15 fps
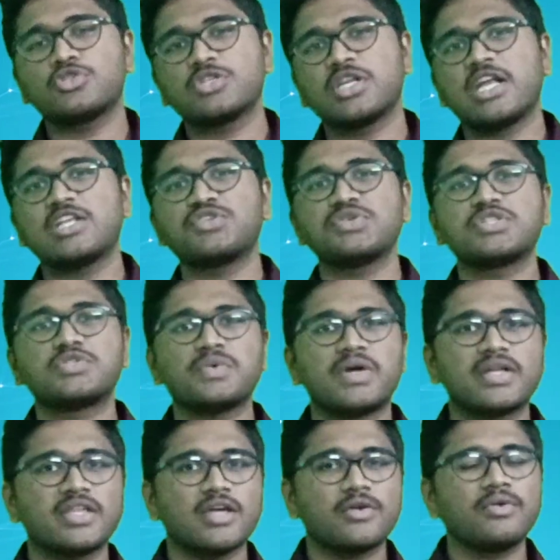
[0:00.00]
పోస్ట్ గ్రాడ్యుయేట్స్
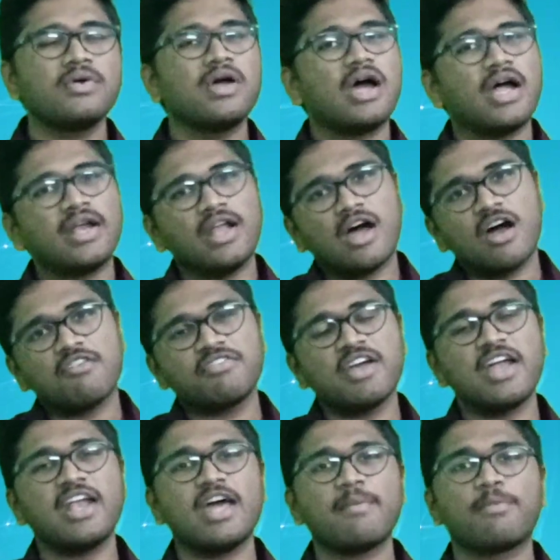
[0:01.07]
వాడతారు అండ్ హాఫ్
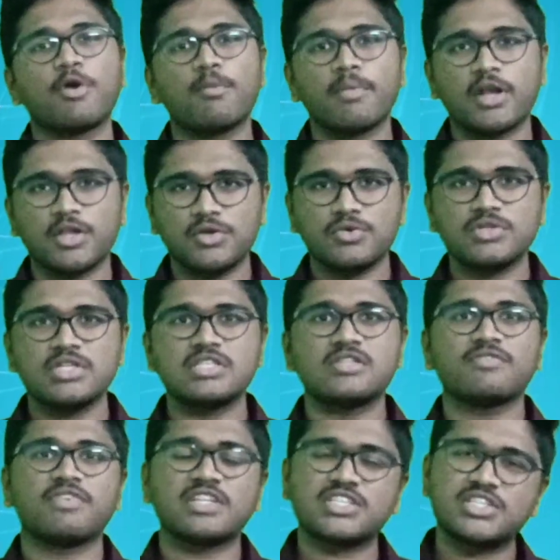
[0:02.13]
హ్యాండ్ యాప్రాన్ మన
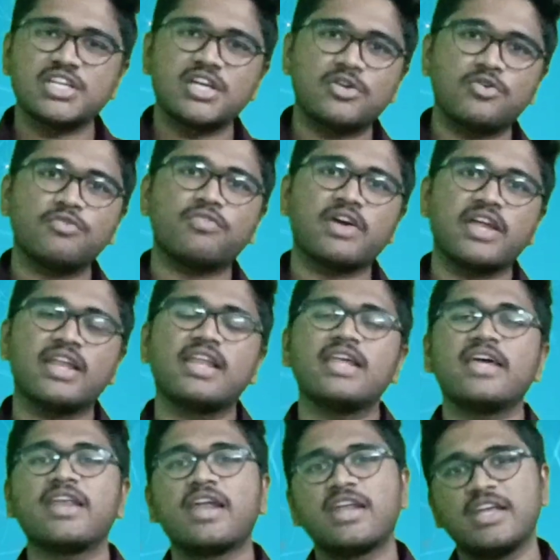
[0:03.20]
యూజీస్ ఫస్ట్ ఇయర్ టు
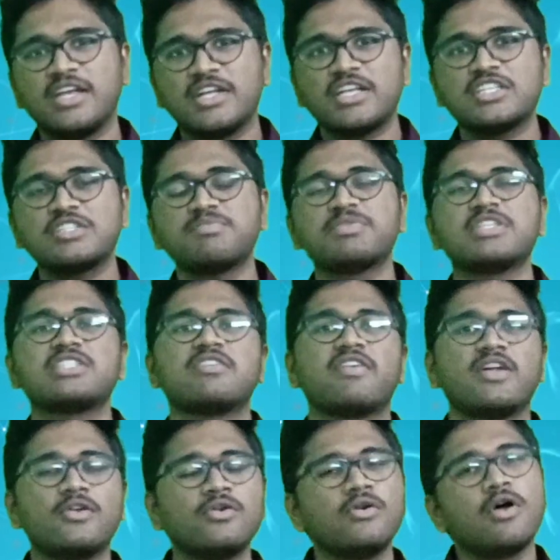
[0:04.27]
ఫైనల్ ఇయర్ అండ్ ఇంటర్న్షిప్
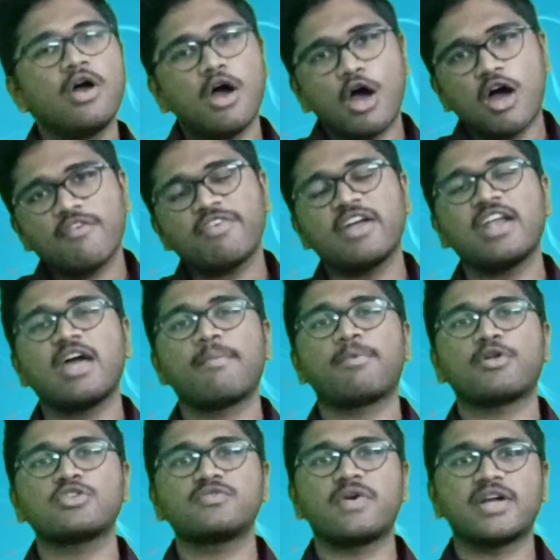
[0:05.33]
చేసేవాళ్ళు హాఫ్ హ్యాండ్
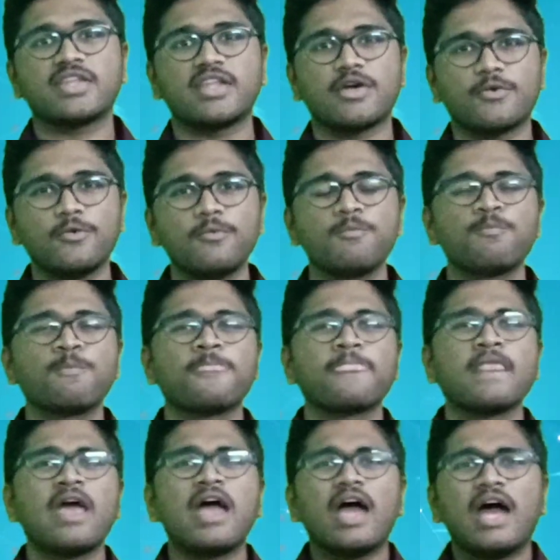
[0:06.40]
యాప్రాన్స్ వాడతారు
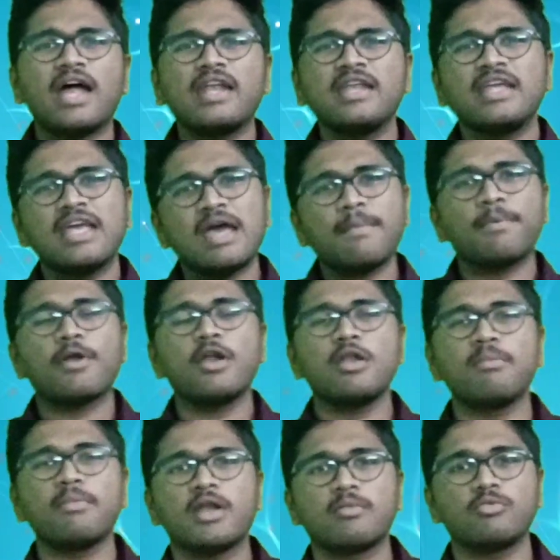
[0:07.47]
అండ్ ఈ
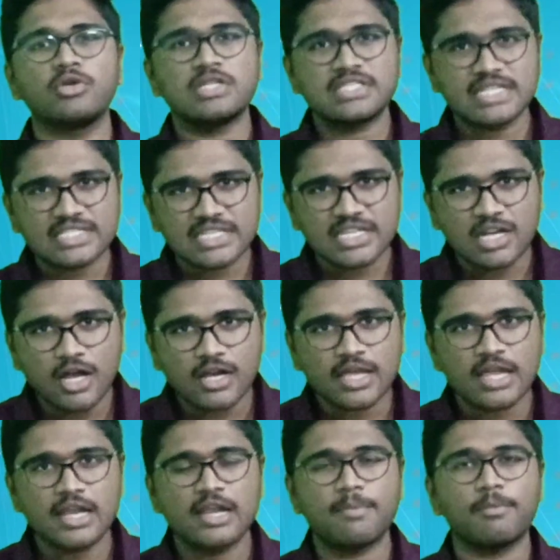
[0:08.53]
యాప్రాన్ని మనము డిసెక్షన్
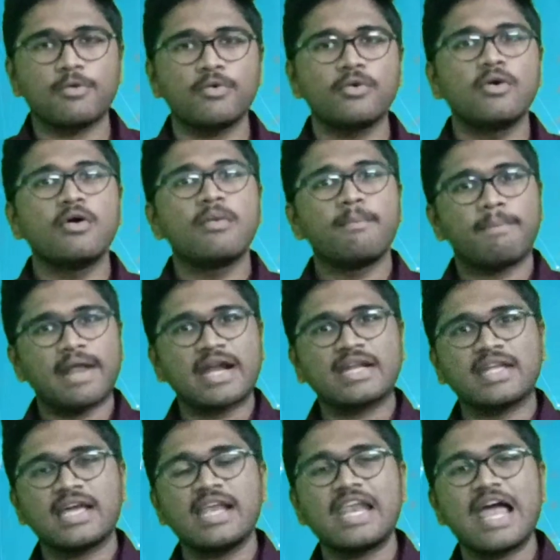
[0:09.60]
హాల్కి వెళ్ళినప్పుడు
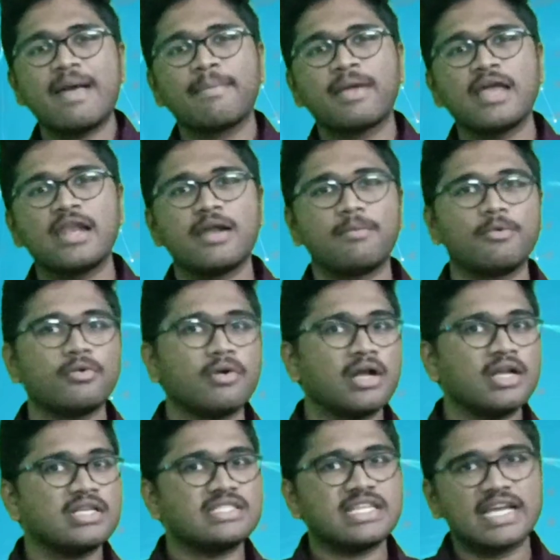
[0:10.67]
ప్రాక్టికల్ ల్యాబ్కి వెళ్ళినప్పుడు
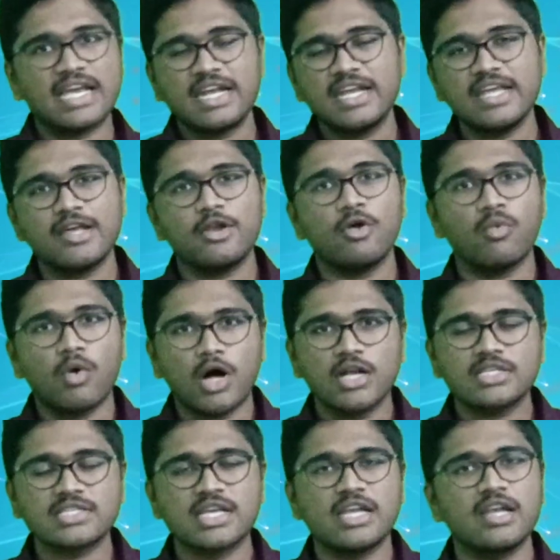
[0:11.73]
అండ్ సెకండ్ ఇయర్లో
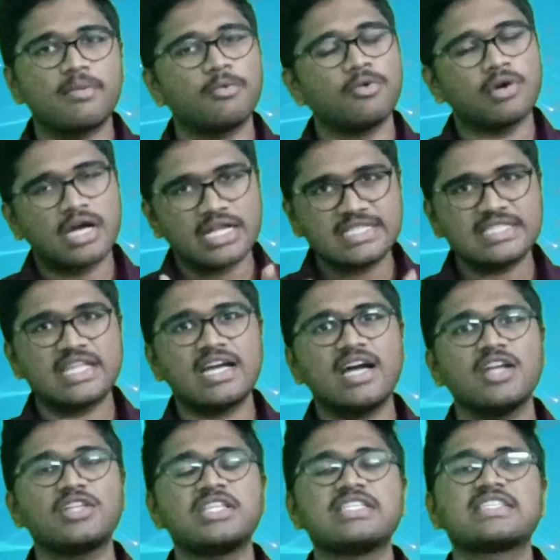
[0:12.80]
వార్డ్స్కి వెళ్ళినప్పుడు
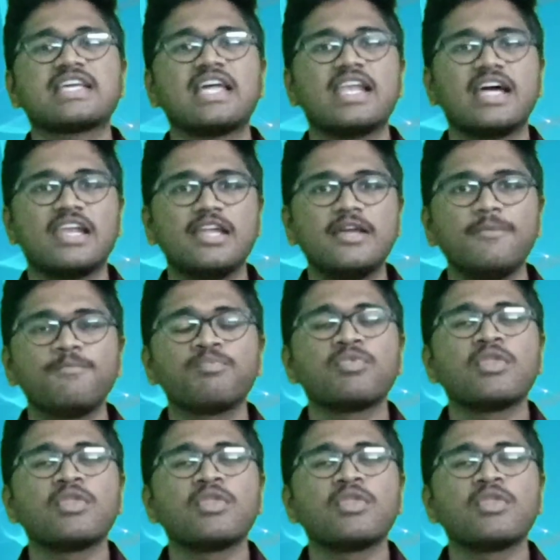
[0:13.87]
ఖచ్చితంగా తీసుకెళ్ళాలి